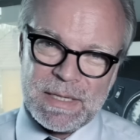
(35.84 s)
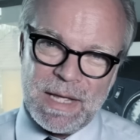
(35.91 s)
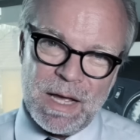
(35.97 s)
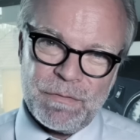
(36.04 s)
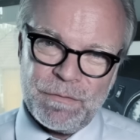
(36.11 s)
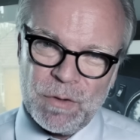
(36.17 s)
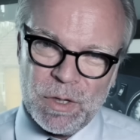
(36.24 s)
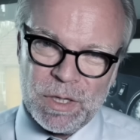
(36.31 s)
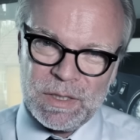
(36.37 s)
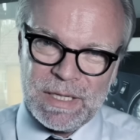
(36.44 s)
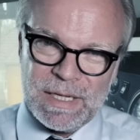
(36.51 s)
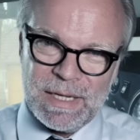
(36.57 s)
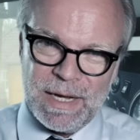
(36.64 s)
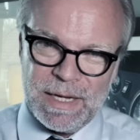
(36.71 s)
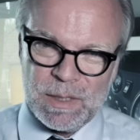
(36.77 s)

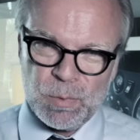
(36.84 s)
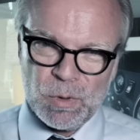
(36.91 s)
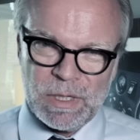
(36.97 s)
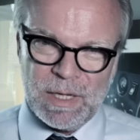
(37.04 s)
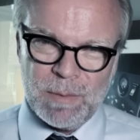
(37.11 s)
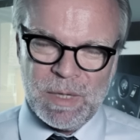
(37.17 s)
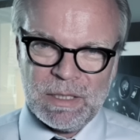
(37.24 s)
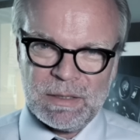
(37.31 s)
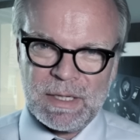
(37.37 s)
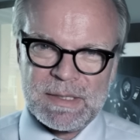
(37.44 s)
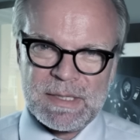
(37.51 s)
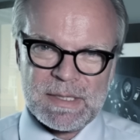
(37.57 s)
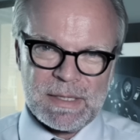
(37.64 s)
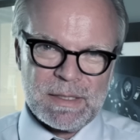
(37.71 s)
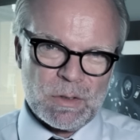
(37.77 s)
Nachfolgende eine Polemik, nennen
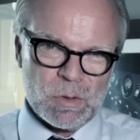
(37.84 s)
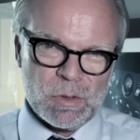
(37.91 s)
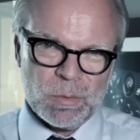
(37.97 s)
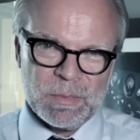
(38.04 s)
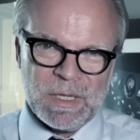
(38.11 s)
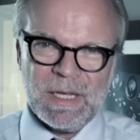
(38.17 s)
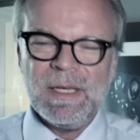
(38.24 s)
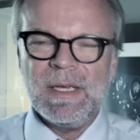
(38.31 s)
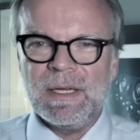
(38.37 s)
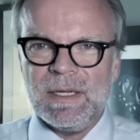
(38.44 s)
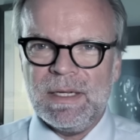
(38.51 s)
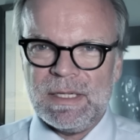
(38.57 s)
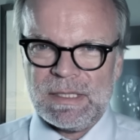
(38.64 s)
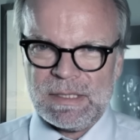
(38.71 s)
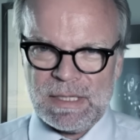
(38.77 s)
Sie es eine Kolumne,
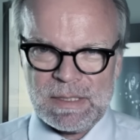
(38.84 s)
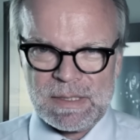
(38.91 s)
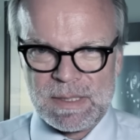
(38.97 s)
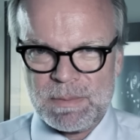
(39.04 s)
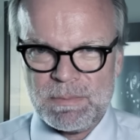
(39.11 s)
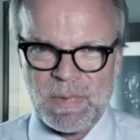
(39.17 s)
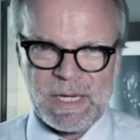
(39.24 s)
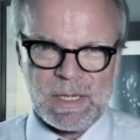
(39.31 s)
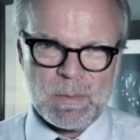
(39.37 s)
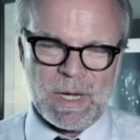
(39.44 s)
ich nenne es meine